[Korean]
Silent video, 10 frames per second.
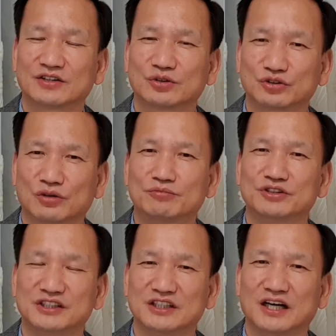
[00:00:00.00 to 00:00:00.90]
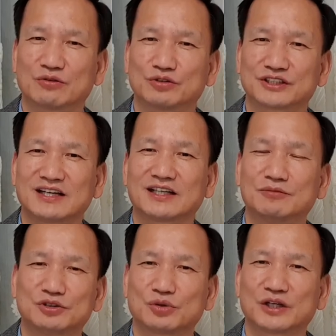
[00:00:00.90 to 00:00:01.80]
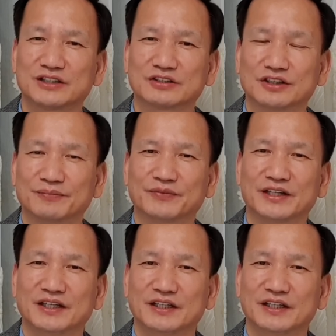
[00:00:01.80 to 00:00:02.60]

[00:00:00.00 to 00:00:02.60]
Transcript: 또 전문의하고 상담을 통해서